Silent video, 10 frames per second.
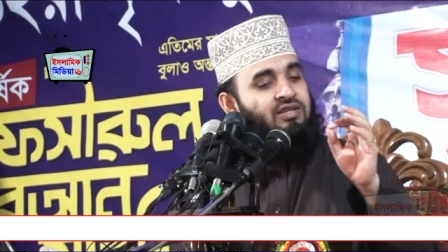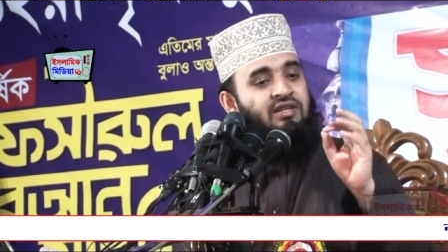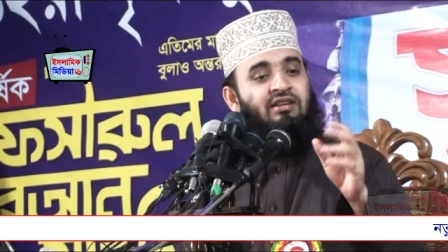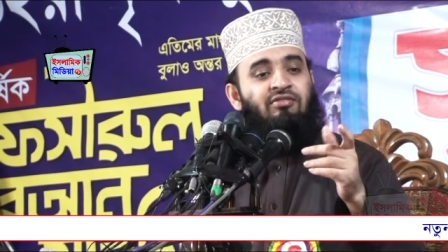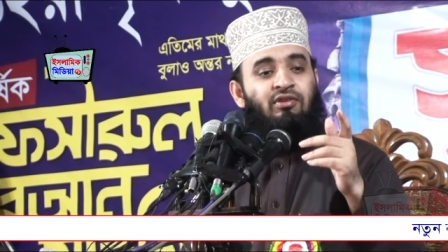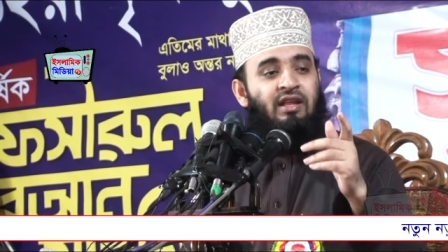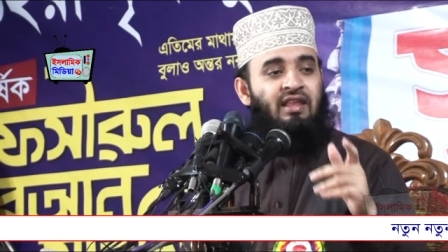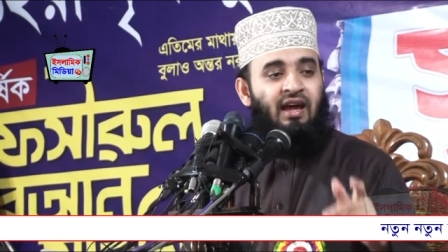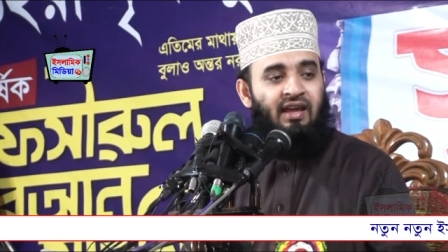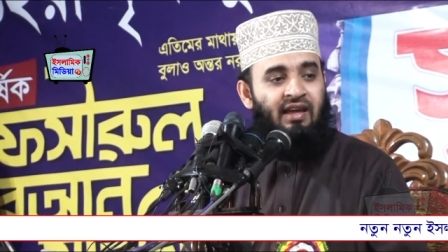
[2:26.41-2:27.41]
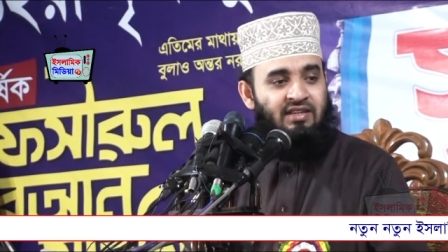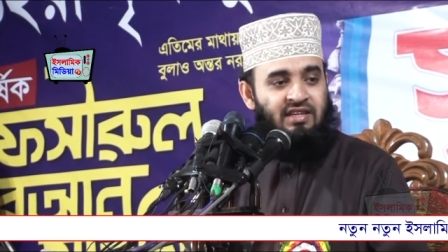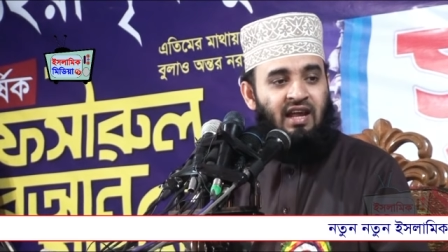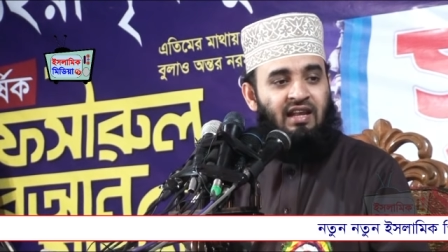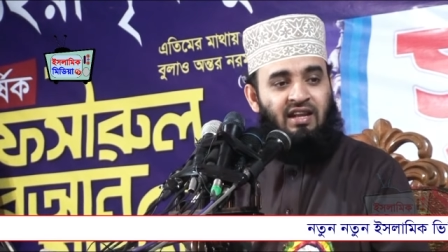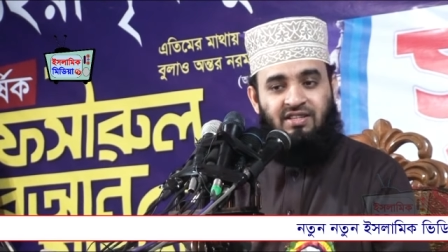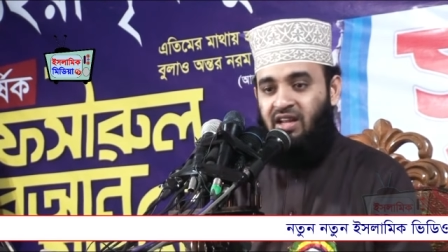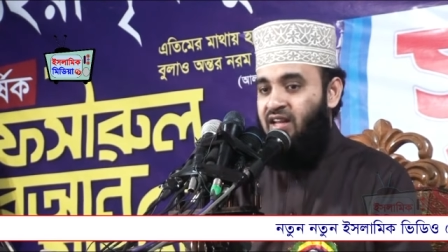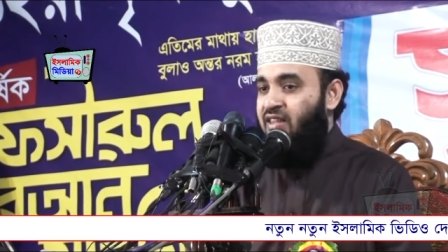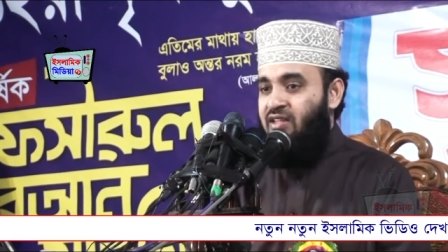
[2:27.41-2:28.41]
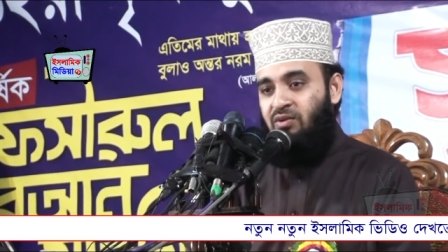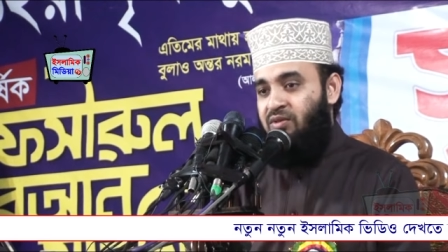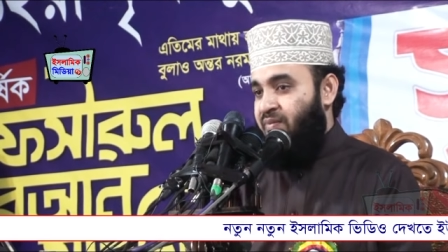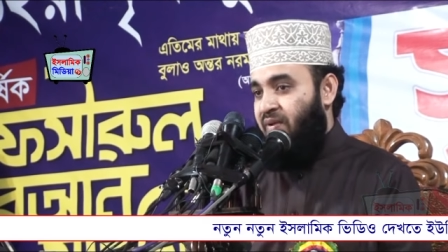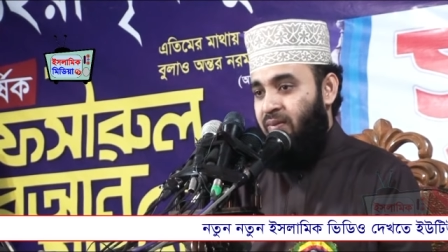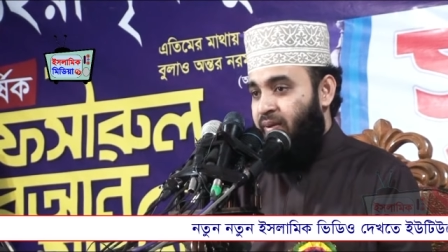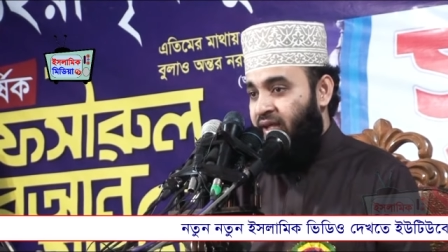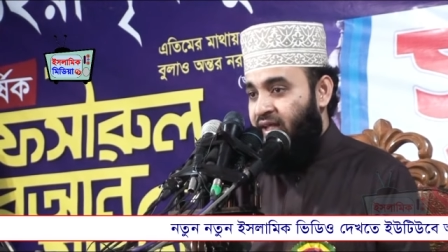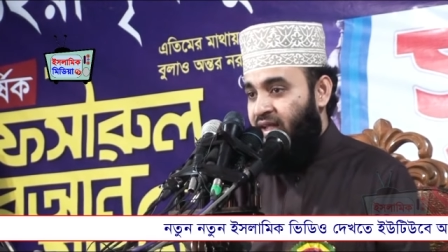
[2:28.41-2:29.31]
ছিটে ফোটা থাকে সে আল্লাহর জান্নাতে ঢুকতে পারবে